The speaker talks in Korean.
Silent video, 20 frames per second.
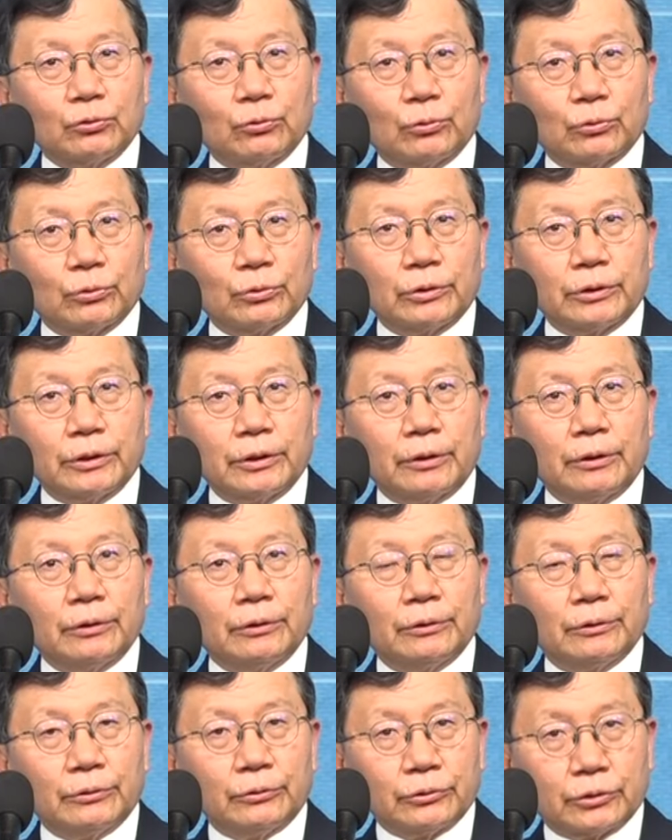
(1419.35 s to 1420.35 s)
노는 거예요
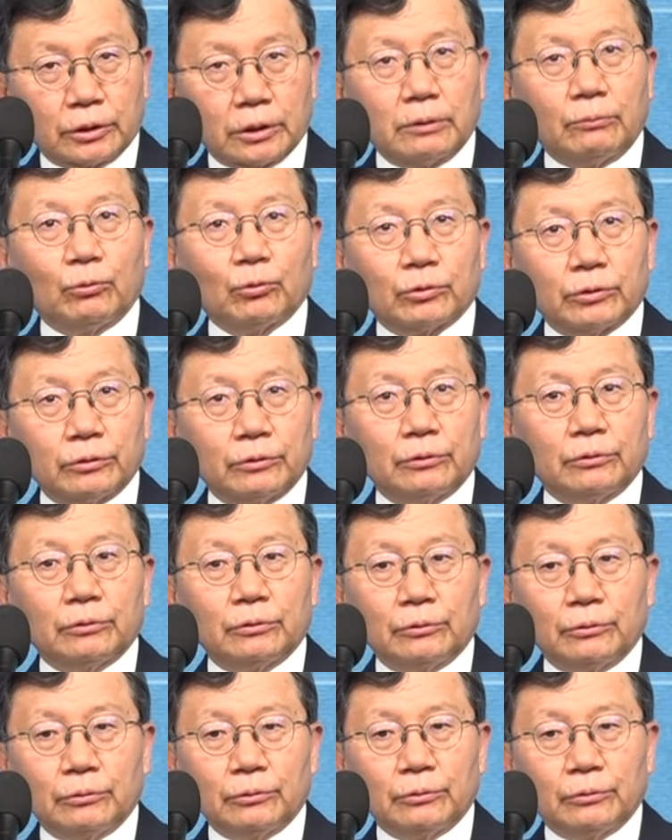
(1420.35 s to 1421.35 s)
제가 보기에는
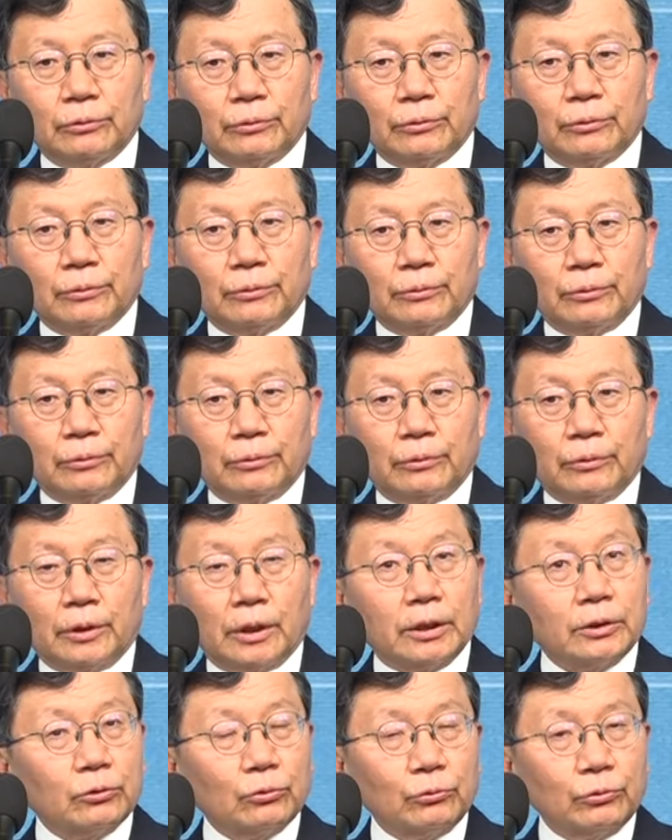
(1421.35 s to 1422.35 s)

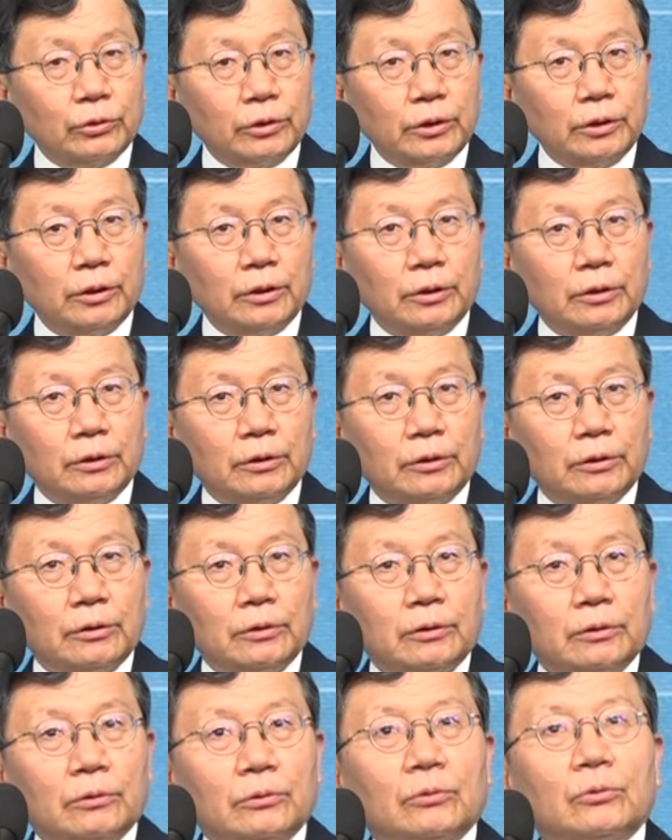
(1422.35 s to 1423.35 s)
한동훈이
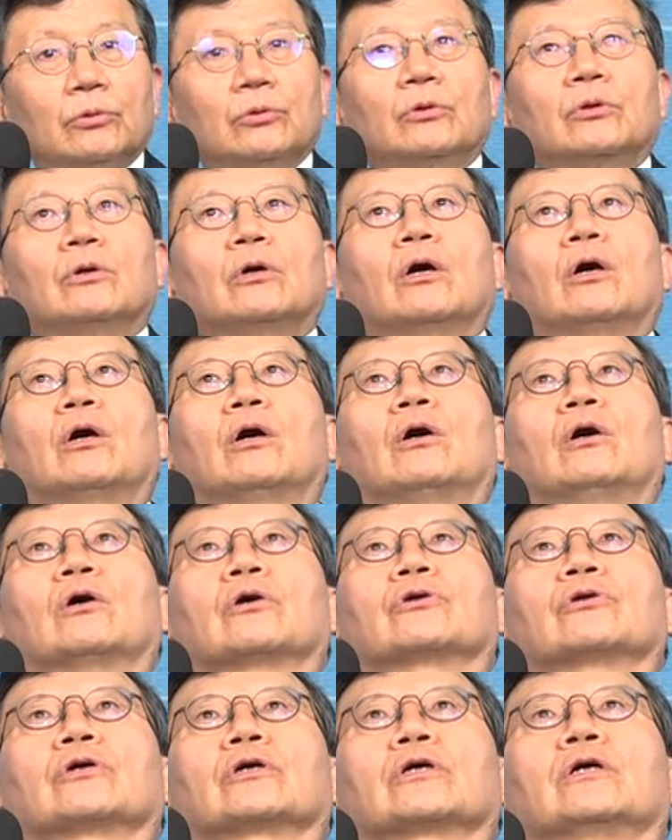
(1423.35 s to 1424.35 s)
어
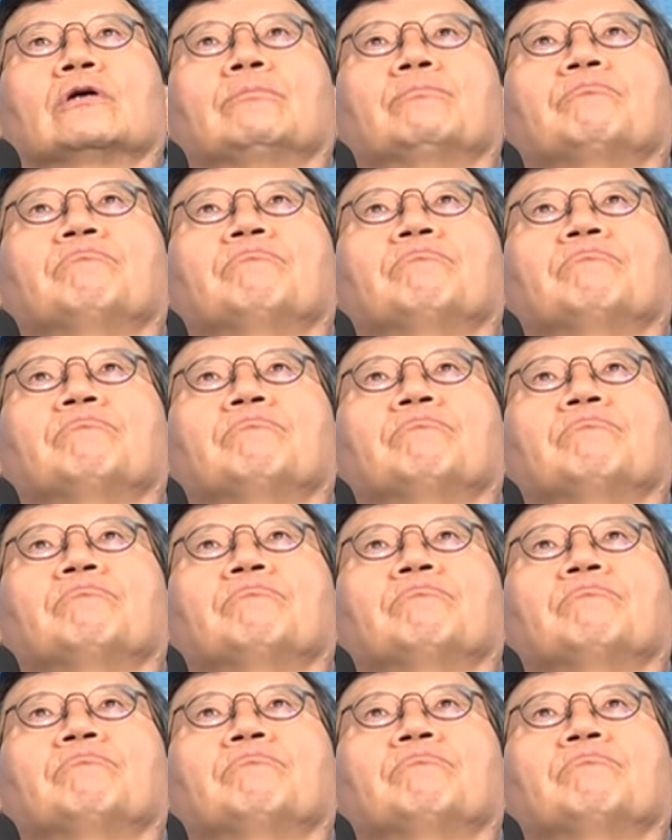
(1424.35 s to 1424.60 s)
그러니까